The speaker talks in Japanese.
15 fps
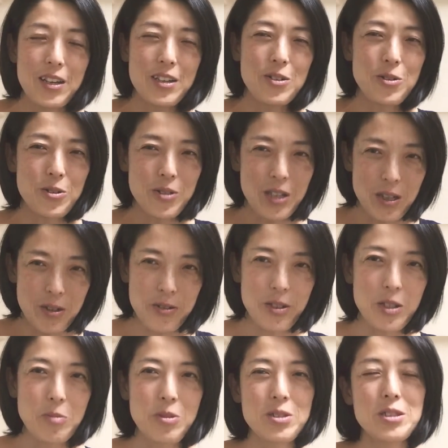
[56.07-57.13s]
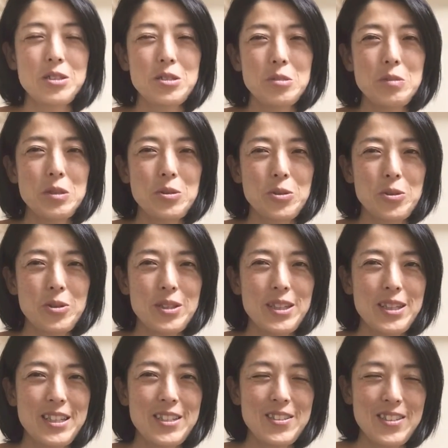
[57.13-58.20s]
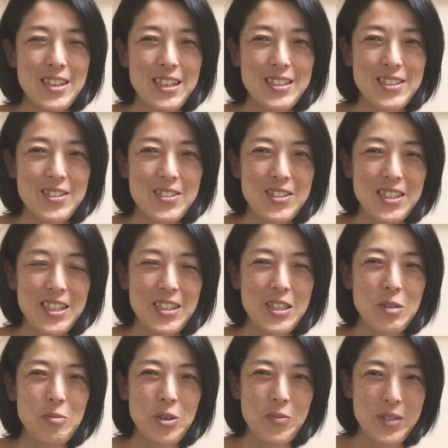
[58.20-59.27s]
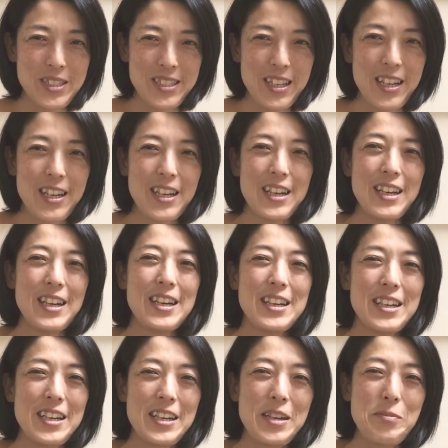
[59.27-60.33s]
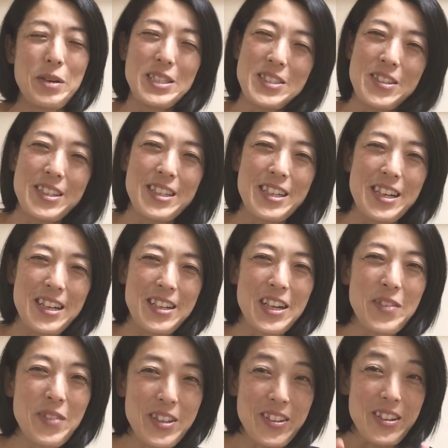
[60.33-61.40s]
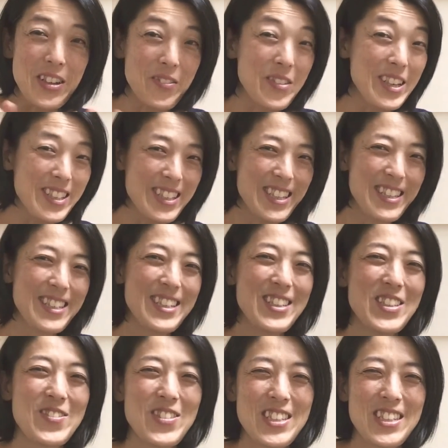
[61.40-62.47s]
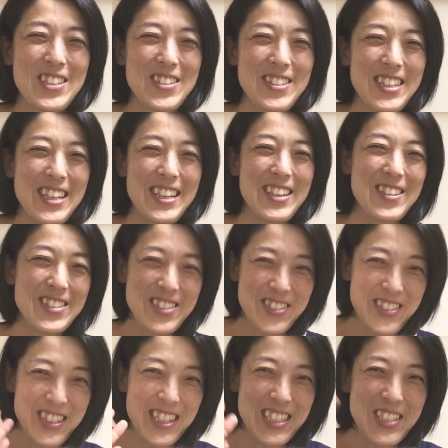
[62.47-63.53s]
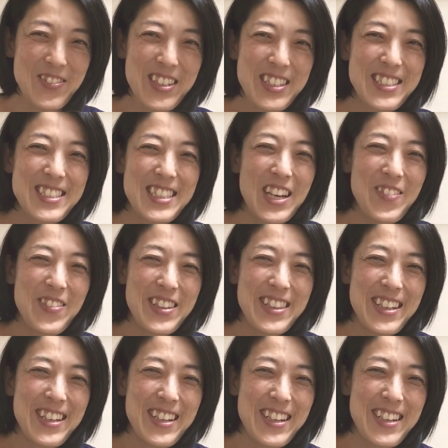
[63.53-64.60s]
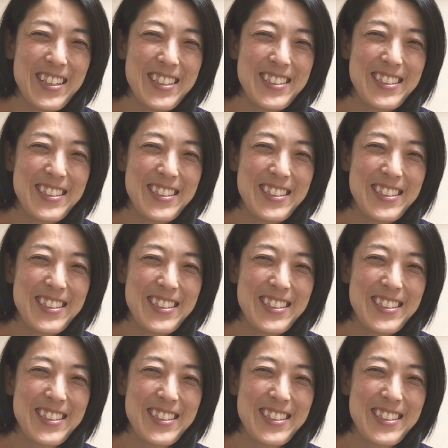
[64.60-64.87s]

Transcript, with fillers: あの楽な気持ちで進めることができるのですごくいいと思いました、えー、まずはね100回までは頑張りたいなと思ってるのでよろしくお願いしますではまた